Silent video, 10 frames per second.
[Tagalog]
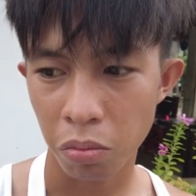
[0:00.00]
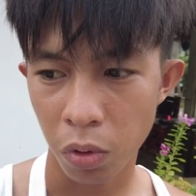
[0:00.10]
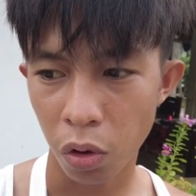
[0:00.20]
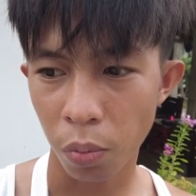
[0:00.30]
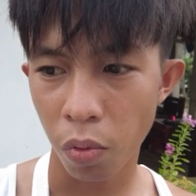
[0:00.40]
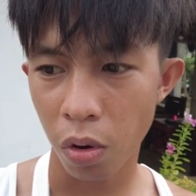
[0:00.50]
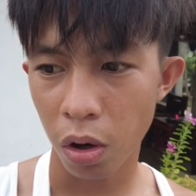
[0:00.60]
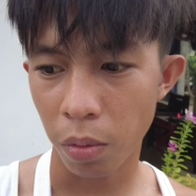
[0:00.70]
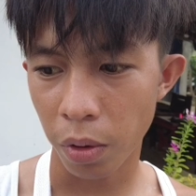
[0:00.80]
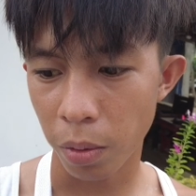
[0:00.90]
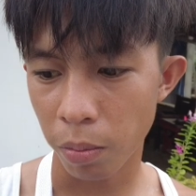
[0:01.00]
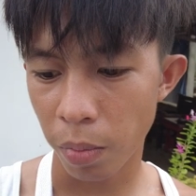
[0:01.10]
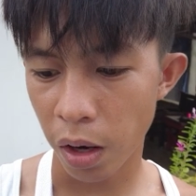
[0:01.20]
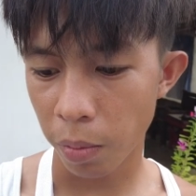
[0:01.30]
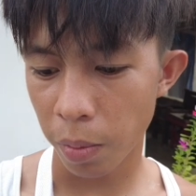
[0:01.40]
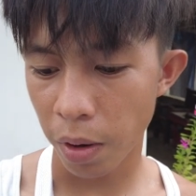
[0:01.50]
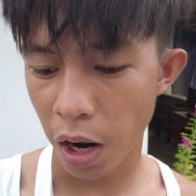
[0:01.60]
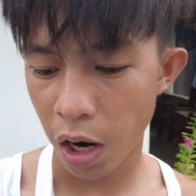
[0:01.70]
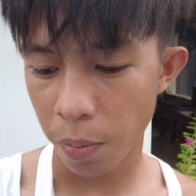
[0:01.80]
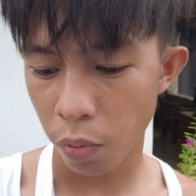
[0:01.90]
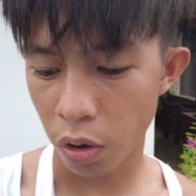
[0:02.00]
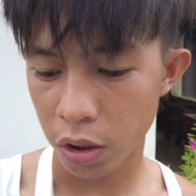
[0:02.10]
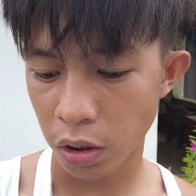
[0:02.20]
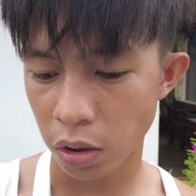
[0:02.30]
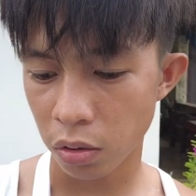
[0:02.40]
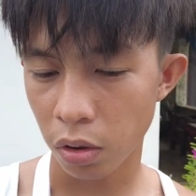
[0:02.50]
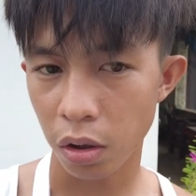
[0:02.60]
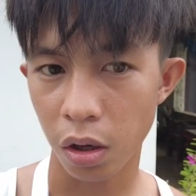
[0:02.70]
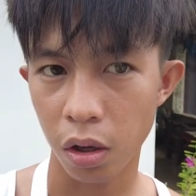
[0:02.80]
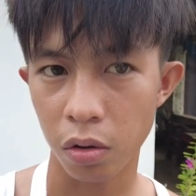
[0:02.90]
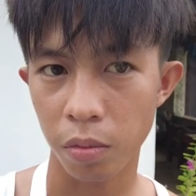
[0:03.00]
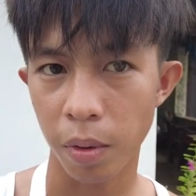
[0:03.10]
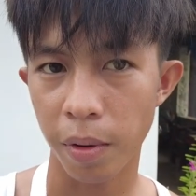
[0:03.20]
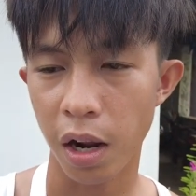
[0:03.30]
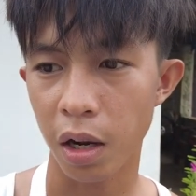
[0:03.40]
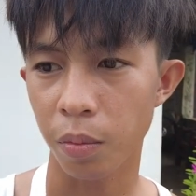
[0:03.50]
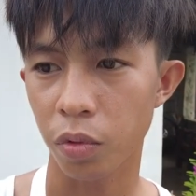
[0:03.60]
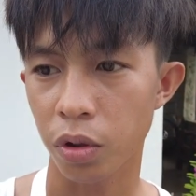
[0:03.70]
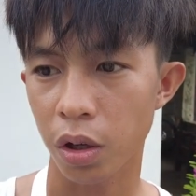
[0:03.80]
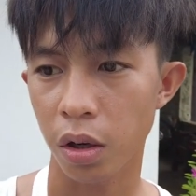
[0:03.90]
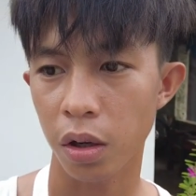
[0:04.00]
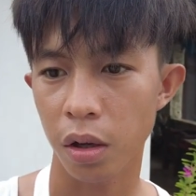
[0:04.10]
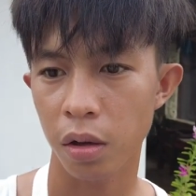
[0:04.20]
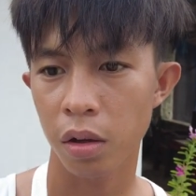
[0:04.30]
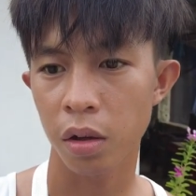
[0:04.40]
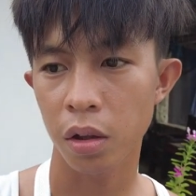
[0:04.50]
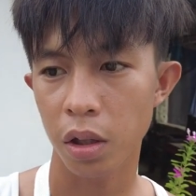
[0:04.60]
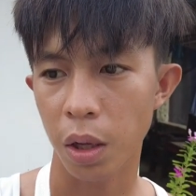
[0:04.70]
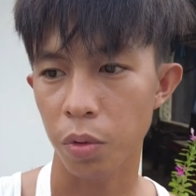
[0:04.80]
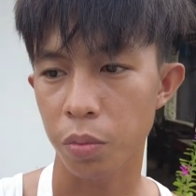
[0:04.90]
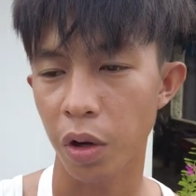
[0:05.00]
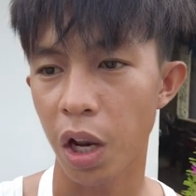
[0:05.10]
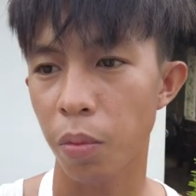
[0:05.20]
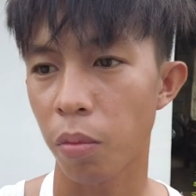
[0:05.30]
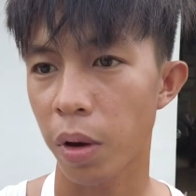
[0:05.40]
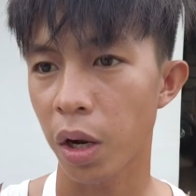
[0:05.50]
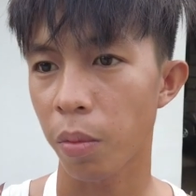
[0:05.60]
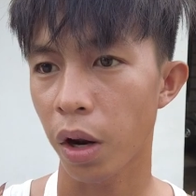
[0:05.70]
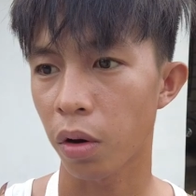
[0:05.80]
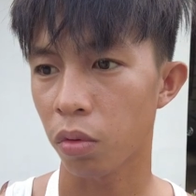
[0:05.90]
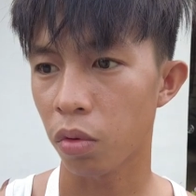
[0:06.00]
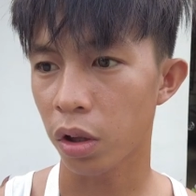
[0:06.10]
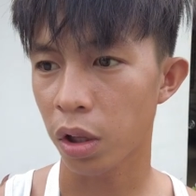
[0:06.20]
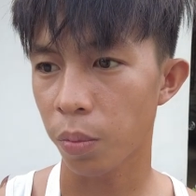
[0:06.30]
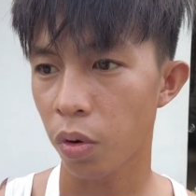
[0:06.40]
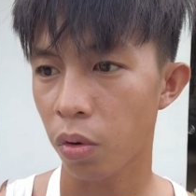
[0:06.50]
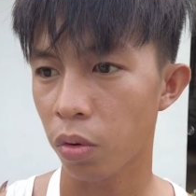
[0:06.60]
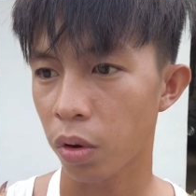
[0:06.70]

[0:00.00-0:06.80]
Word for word: Hindi ko po alam. May, parang may malalim po kasing kwan na ganun. May malalim po siya. Mm-hmm. Tapos bigla pong may namreno. Gulat din po ako.